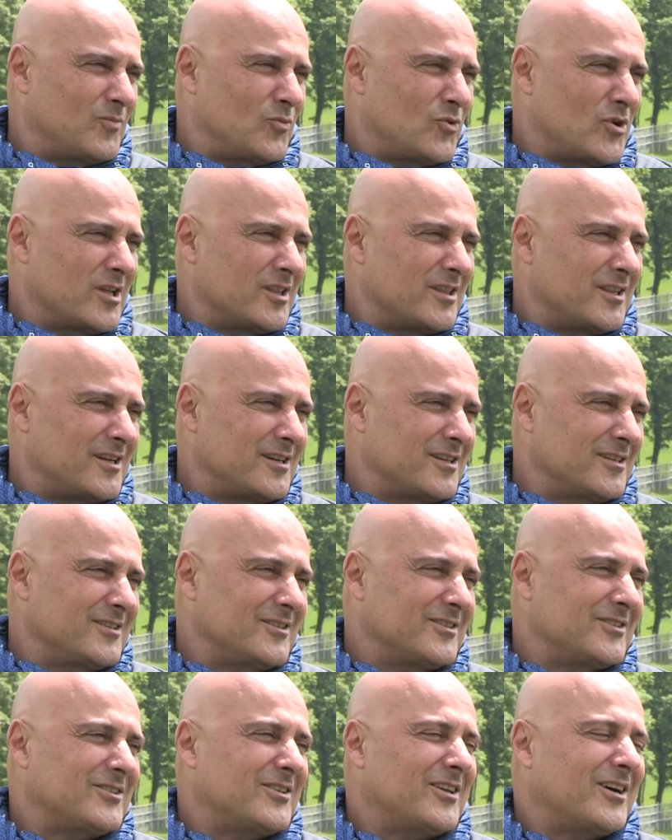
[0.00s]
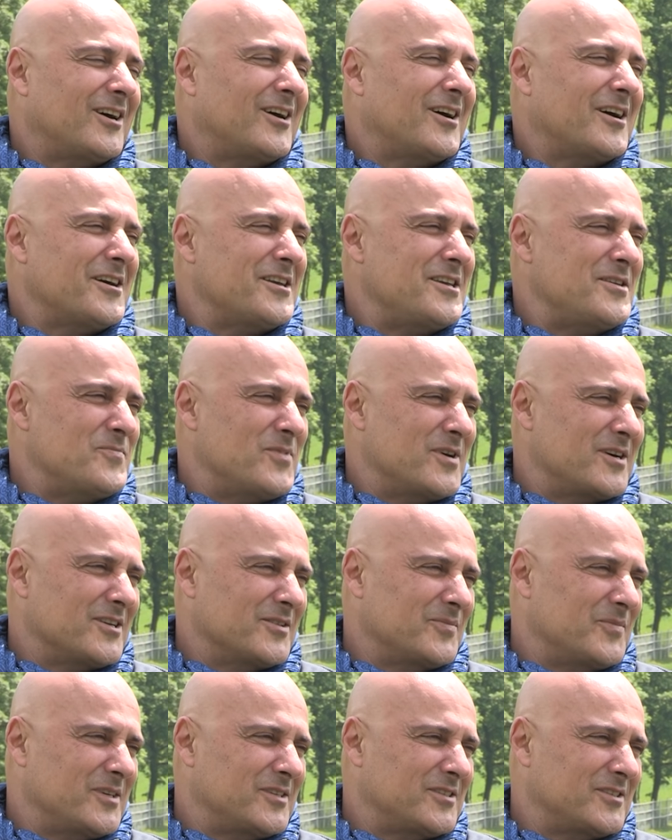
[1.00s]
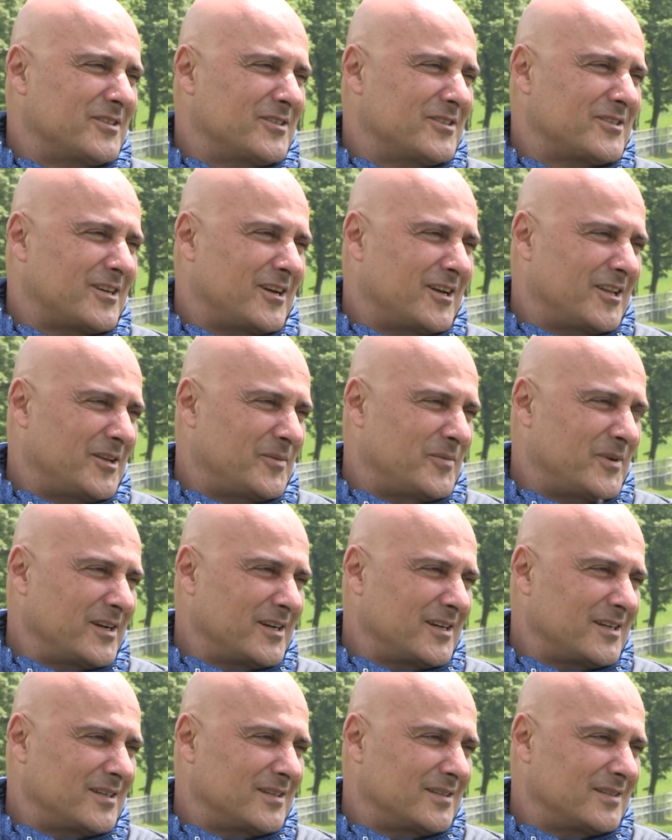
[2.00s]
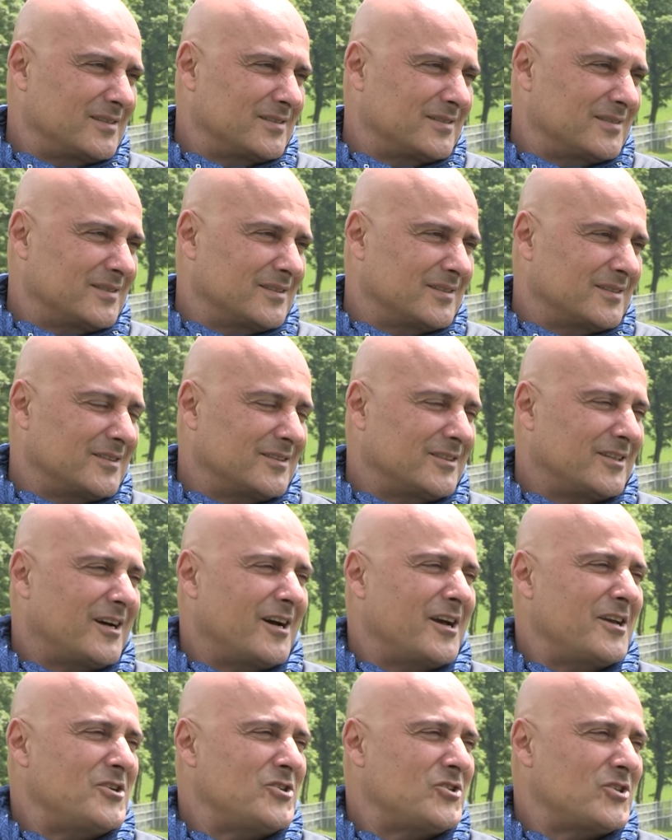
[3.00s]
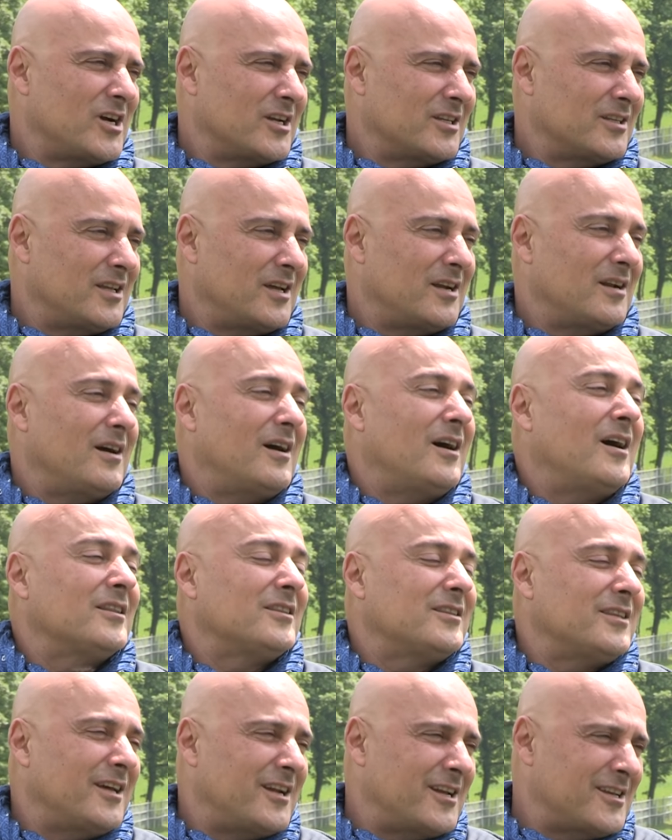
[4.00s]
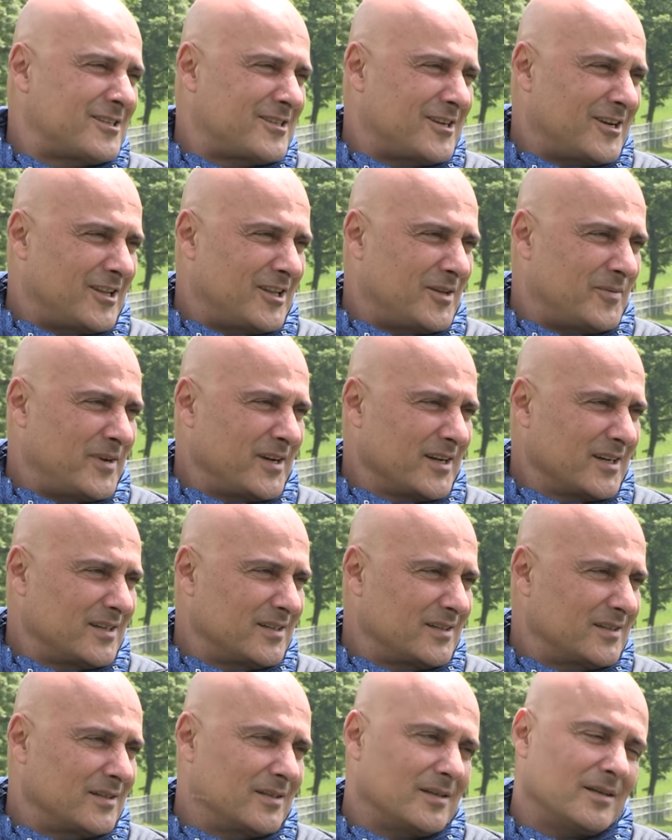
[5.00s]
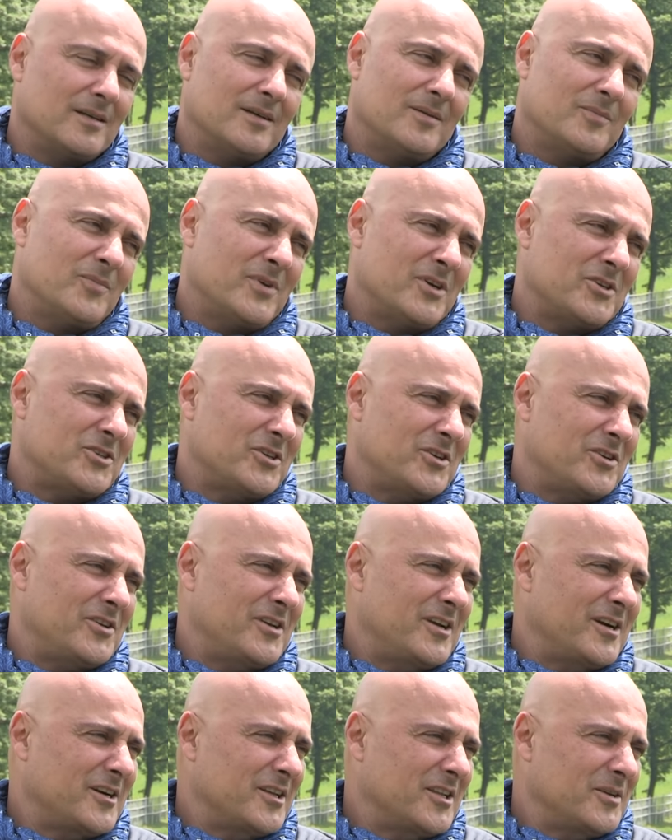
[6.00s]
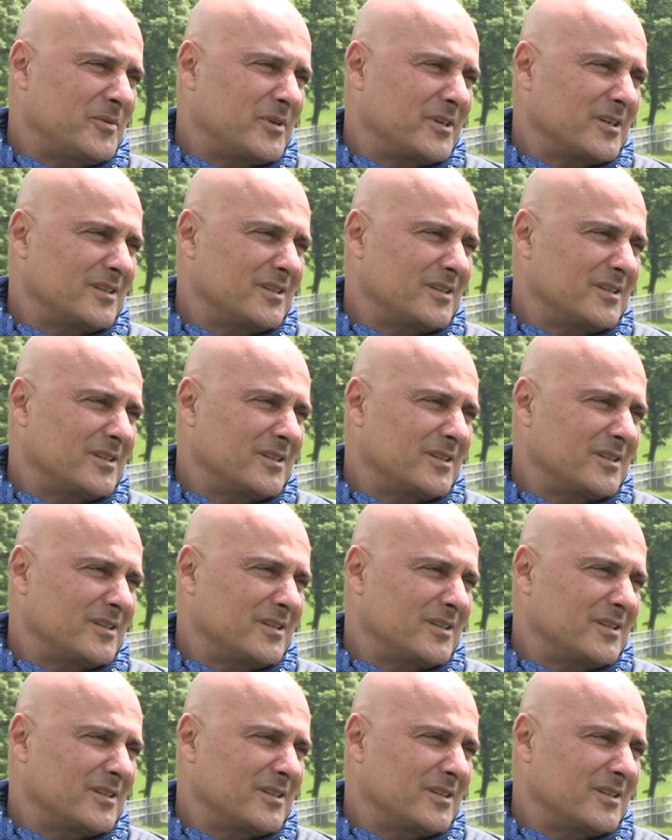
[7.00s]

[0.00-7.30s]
bu atların daha iyi bakılmasını sağlamak, daha iyi şartlar atlara sağlamak, başarıyı yakalamak.